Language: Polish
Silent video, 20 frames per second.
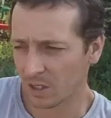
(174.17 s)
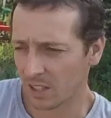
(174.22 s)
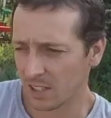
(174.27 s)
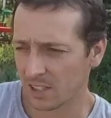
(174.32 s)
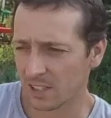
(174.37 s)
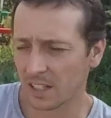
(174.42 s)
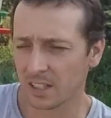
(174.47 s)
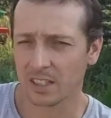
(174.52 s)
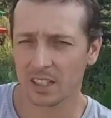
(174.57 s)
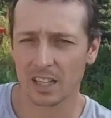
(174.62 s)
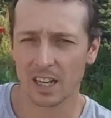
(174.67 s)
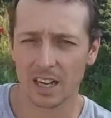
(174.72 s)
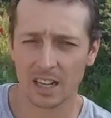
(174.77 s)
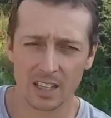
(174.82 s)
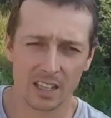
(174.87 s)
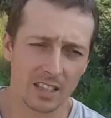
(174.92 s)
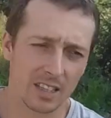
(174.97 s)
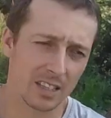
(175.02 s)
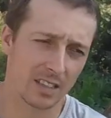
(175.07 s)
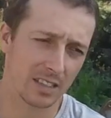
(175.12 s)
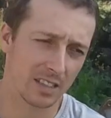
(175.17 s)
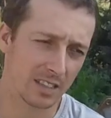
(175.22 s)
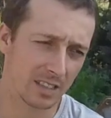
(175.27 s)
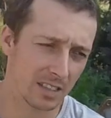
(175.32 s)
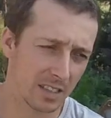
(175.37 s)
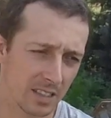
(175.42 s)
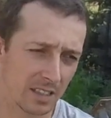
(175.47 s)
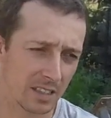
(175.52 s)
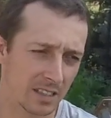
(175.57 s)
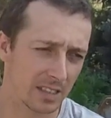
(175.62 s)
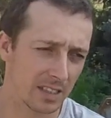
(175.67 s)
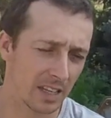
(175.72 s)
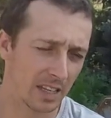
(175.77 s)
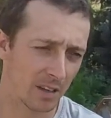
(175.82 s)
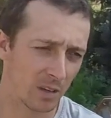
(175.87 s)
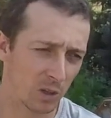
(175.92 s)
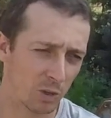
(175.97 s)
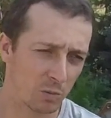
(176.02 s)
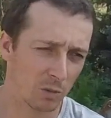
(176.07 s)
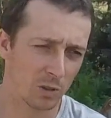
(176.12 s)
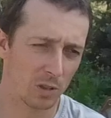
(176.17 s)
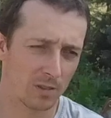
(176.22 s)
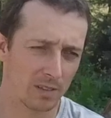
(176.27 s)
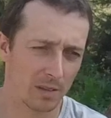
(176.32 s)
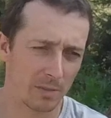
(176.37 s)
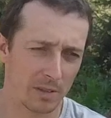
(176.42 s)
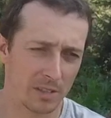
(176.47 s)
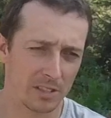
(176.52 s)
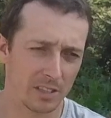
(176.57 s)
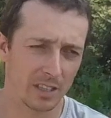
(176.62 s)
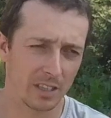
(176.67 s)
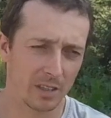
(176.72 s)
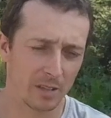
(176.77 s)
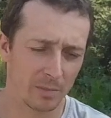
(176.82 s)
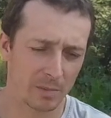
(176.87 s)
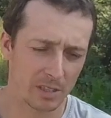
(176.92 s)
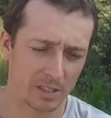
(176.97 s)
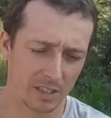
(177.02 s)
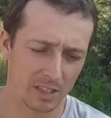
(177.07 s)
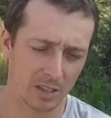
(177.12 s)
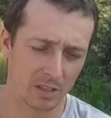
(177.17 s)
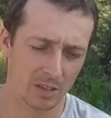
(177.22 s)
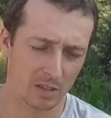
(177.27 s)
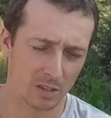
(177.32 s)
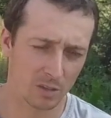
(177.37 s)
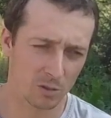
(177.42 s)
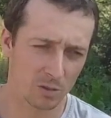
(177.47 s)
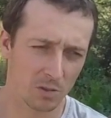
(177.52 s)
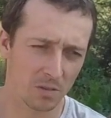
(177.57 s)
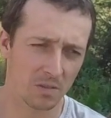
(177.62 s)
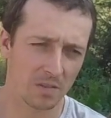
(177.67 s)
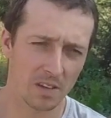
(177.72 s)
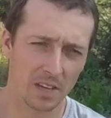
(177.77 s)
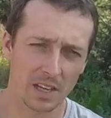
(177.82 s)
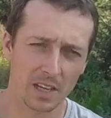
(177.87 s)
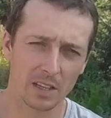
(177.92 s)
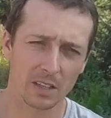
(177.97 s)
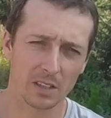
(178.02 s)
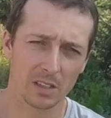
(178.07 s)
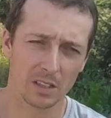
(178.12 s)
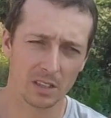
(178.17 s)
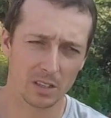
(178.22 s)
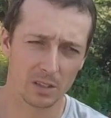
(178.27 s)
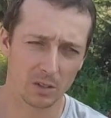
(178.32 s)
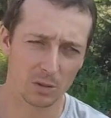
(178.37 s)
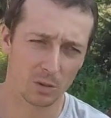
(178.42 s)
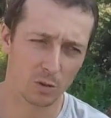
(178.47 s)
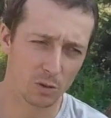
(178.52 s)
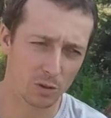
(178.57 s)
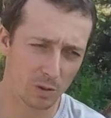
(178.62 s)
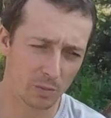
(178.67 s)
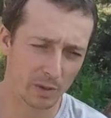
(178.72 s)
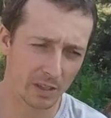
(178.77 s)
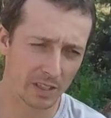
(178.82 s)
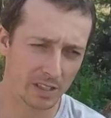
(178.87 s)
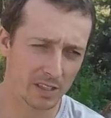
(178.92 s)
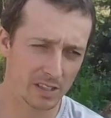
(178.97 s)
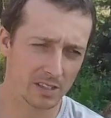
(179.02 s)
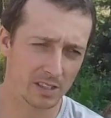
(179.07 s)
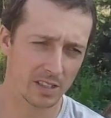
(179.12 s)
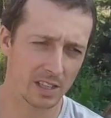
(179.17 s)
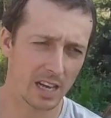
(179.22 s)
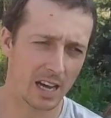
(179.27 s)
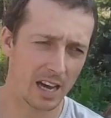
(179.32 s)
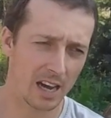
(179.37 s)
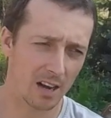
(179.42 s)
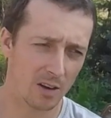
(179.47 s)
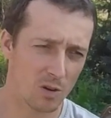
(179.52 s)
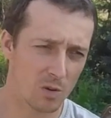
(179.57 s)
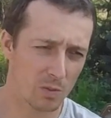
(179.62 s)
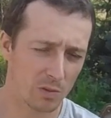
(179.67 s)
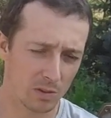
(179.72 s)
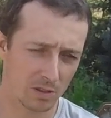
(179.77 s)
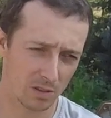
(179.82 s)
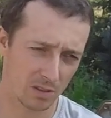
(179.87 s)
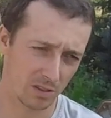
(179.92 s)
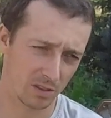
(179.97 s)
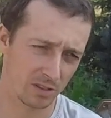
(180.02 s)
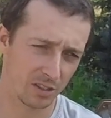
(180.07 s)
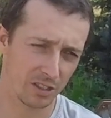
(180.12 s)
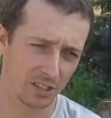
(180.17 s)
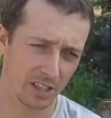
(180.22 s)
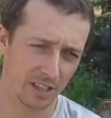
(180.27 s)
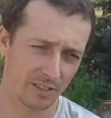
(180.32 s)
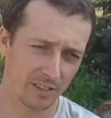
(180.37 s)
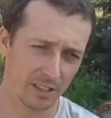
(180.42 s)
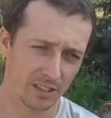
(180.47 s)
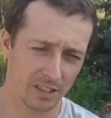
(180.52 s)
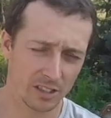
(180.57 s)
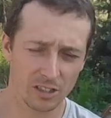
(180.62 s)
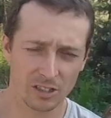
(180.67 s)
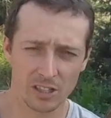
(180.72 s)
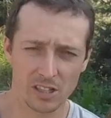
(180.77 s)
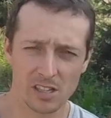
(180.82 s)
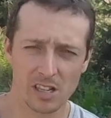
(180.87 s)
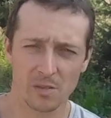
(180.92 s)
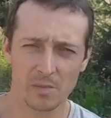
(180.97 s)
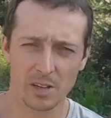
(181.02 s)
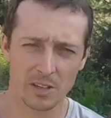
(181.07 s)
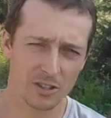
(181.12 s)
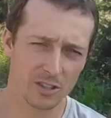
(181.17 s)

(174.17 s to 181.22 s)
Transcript: niestety, ale e, taka odbudowa będzie, będzie ich kosztowała dużo pieniędzy, a kupno dzisiaj w dzisiejszych czasach